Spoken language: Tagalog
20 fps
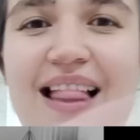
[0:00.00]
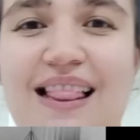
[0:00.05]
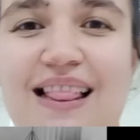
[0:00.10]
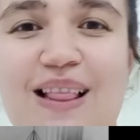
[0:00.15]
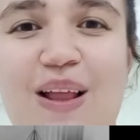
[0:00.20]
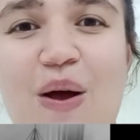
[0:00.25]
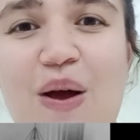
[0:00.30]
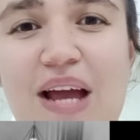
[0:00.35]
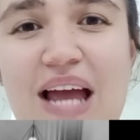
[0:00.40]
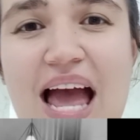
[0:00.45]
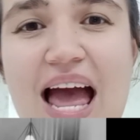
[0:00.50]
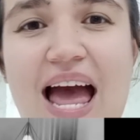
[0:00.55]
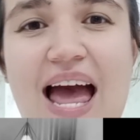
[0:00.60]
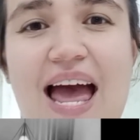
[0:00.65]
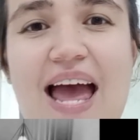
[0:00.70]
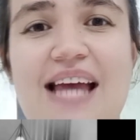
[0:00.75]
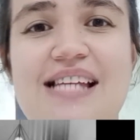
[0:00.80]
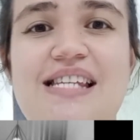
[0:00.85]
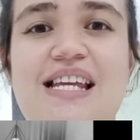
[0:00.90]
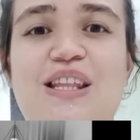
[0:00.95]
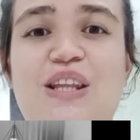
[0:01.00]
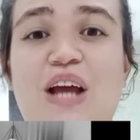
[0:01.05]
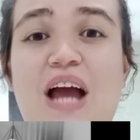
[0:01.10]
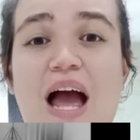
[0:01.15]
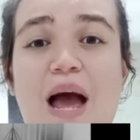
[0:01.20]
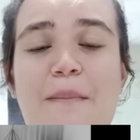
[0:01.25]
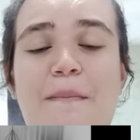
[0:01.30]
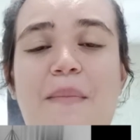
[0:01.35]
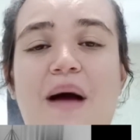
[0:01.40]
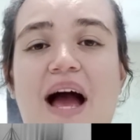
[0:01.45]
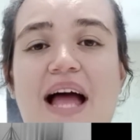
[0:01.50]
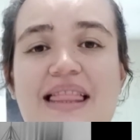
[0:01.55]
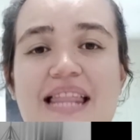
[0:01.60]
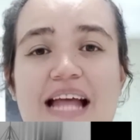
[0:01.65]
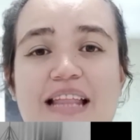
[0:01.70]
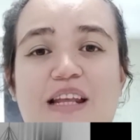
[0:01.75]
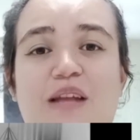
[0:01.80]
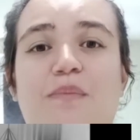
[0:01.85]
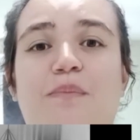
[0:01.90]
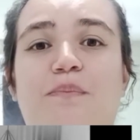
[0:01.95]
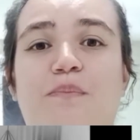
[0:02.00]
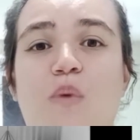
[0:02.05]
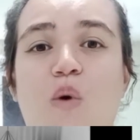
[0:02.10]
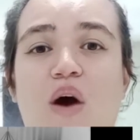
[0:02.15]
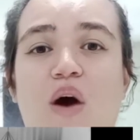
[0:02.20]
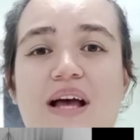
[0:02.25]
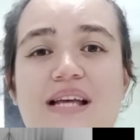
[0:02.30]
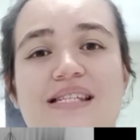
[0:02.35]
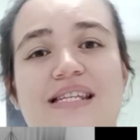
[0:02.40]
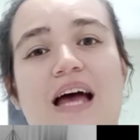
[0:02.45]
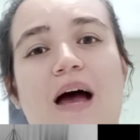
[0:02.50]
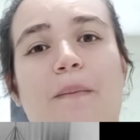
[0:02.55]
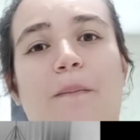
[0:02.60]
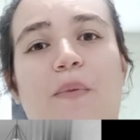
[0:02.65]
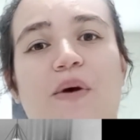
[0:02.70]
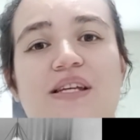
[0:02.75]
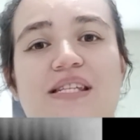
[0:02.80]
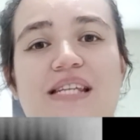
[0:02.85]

Hello guys! Ito yung aabangan natin bukas sa Apoy